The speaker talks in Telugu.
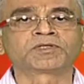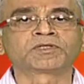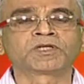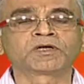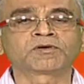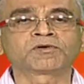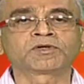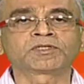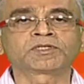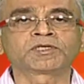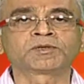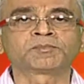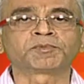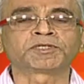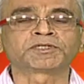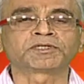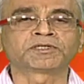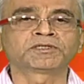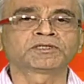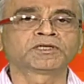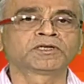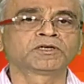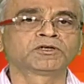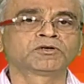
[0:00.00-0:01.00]
తర్వాత ఈ
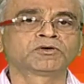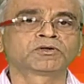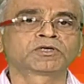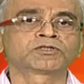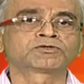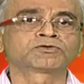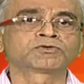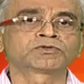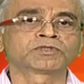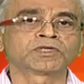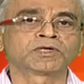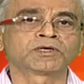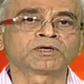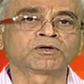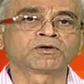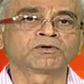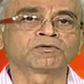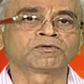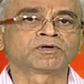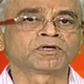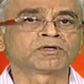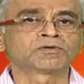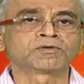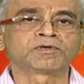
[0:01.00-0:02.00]
పతంజలి యోగ సూత్రాల్లో
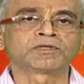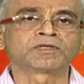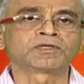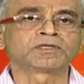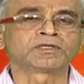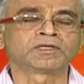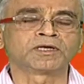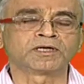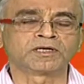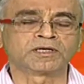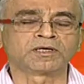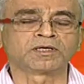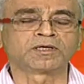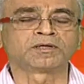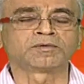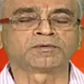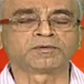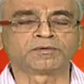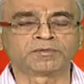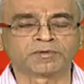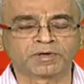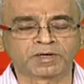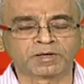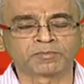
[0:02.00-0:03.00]
ఉన్నటువంటి దాని
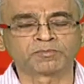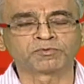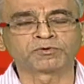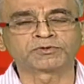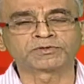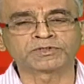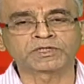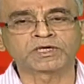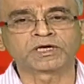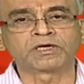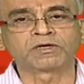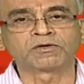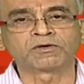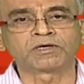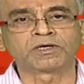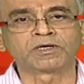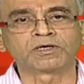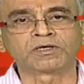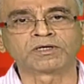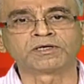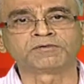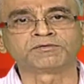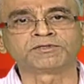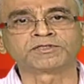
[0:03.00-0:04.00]
పుస్తకాల యొక్క
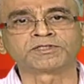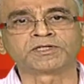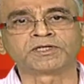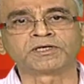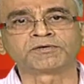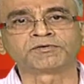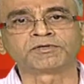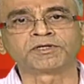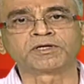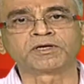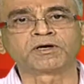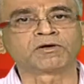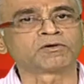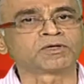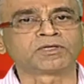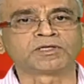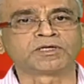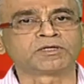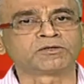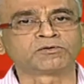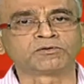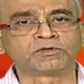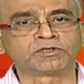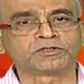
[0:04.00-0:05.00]
డివిజన్ ఏ విధంగా
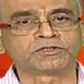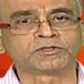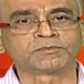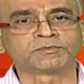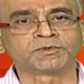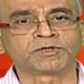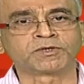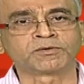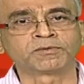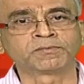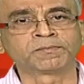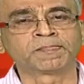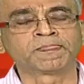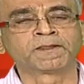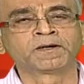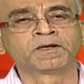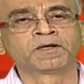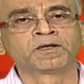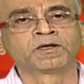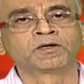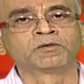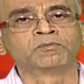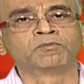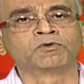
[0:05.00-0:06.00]
ఉన్నది అది కూడా చెప్పాను
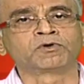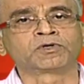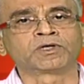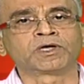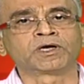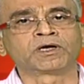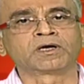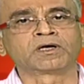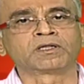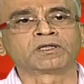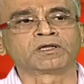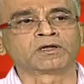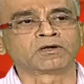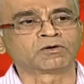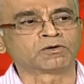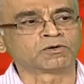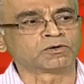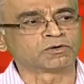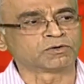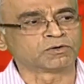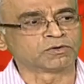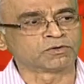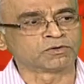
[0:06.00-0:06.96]
ముఖ్యంగా దానిలో